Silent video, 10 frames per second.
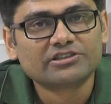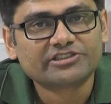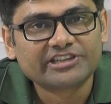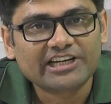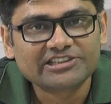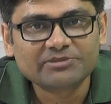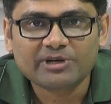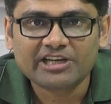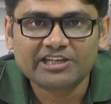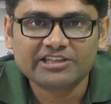सियासी
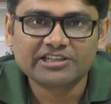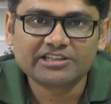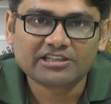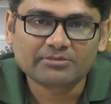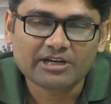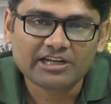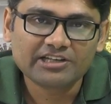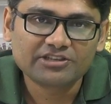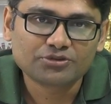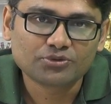पारे के
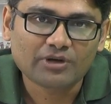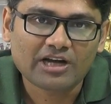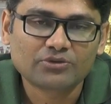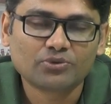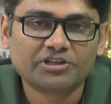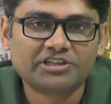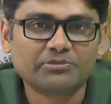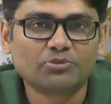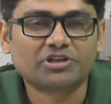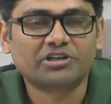गरमाने की शुरुआत होने
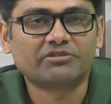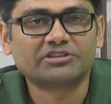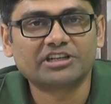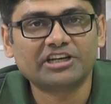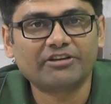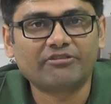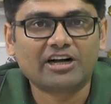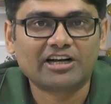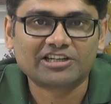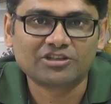की मुख्य वजह है
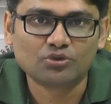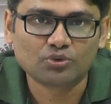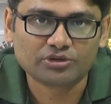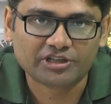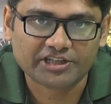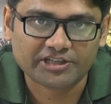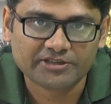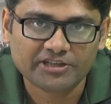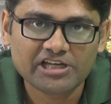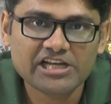वहां के दो धड़े
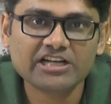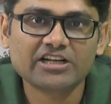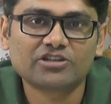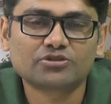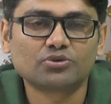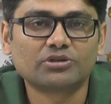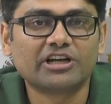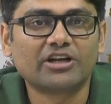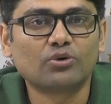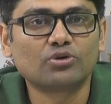एक अशोक
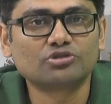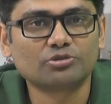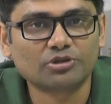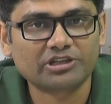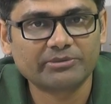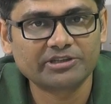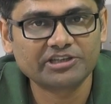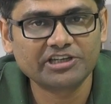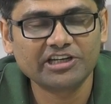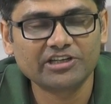गहलोत जो
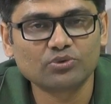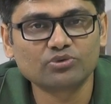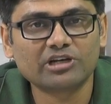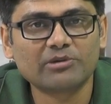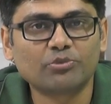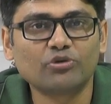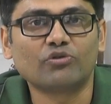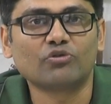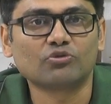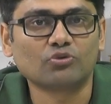मुख्यमंत्री हैं दूसरा
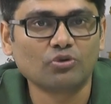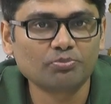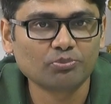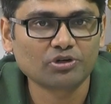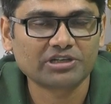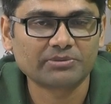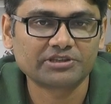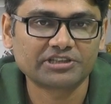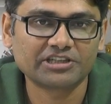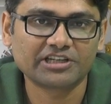पूर्व उप
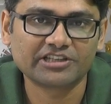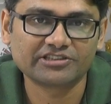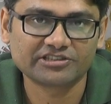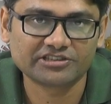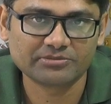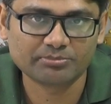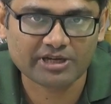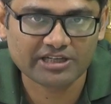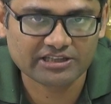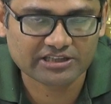मुख्यमंत्री रहे सचिन
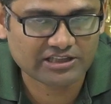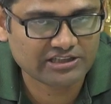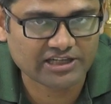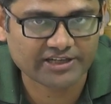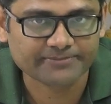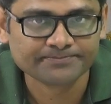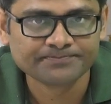पायलट का धड़ा